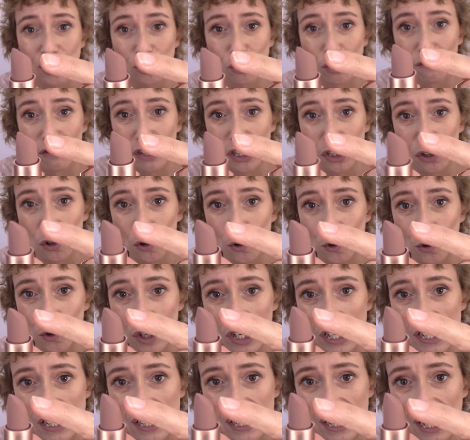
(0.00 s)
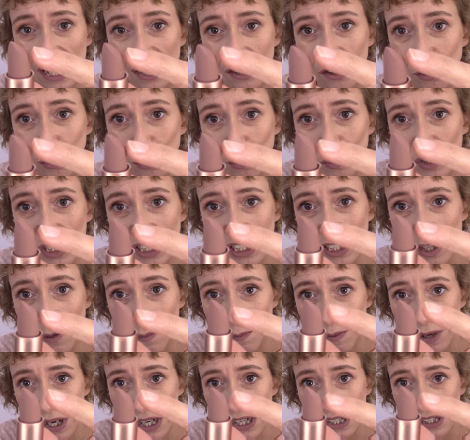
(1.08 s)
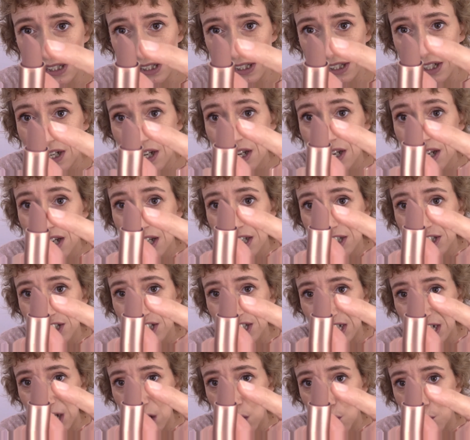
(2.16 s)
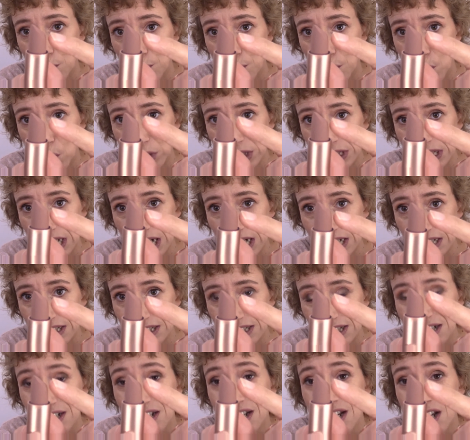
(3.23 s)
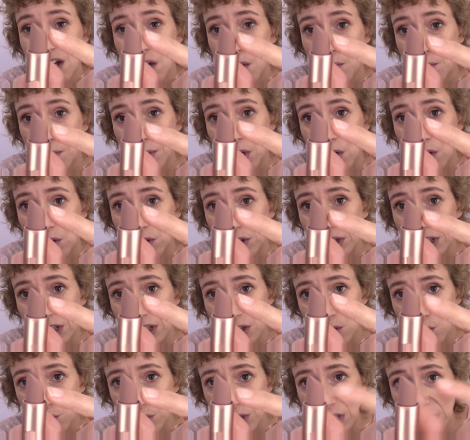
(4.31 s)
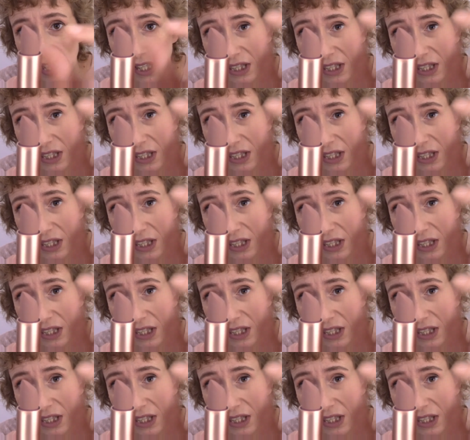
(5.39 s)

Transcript: avendolo utilizzato questa parte se n'è un po' andata, però anche qui è